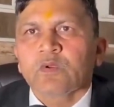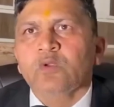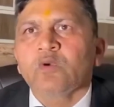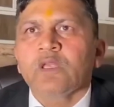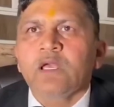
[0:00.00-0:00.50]
तो
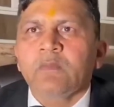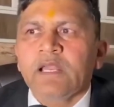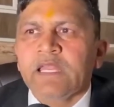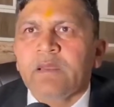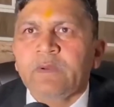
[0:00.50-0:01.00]
क्योंकि
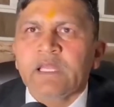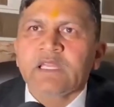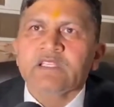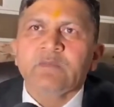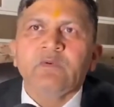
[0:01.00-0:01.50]
हमारी
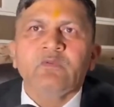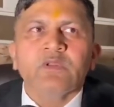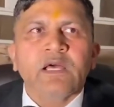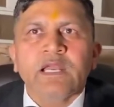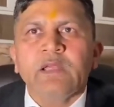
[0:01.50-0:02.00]
एप्लीकेशन में वो
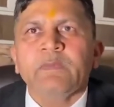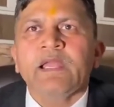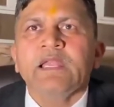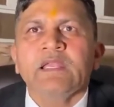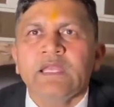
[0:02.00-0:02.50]
धाराएं
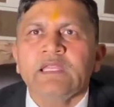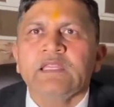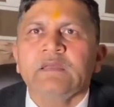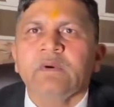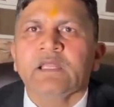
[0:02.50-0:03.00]
पहले नहीं
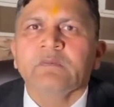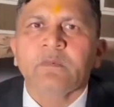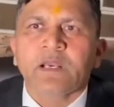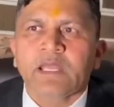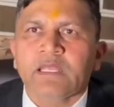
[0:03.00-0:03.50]
थी बाद
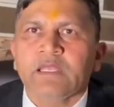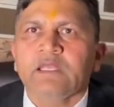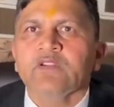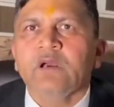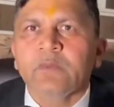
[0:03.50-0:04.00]
में बढ़ाई गई
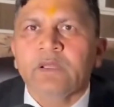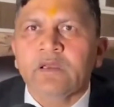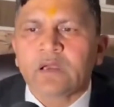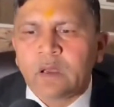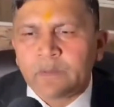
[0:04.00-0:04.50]
हैं तो
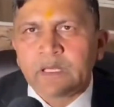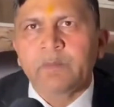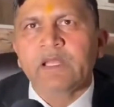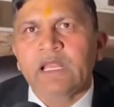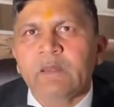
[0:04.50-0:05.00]
हमने अपनी
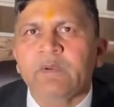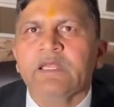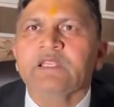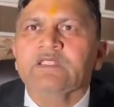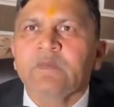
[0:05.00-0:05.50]
बेल
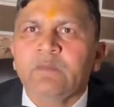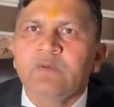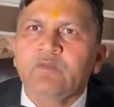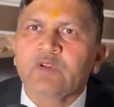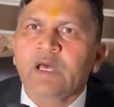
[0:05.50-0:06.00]
एप्लीकेशन में
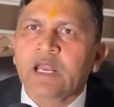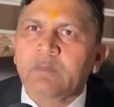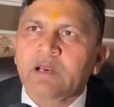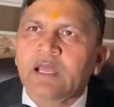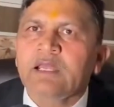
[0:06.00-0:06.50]
भी वो
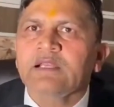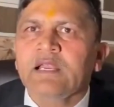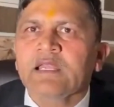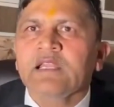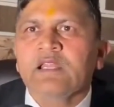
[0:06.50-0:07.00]
धाराएं बढ़ाए
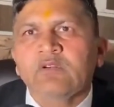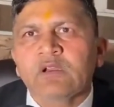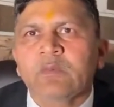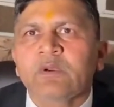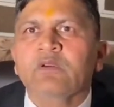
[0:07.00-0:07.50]
जाने के लिए
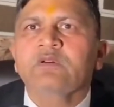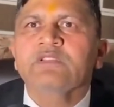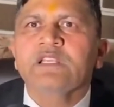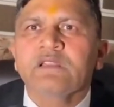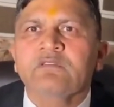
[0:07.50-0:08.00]
ऑनरेबल कोर्ट
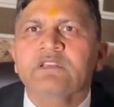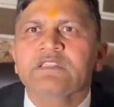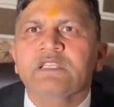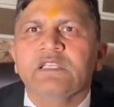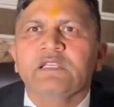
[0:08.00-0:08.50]
से
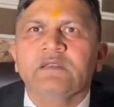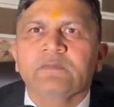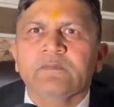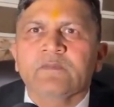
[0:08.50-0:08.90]
रिक्वेस्ट की है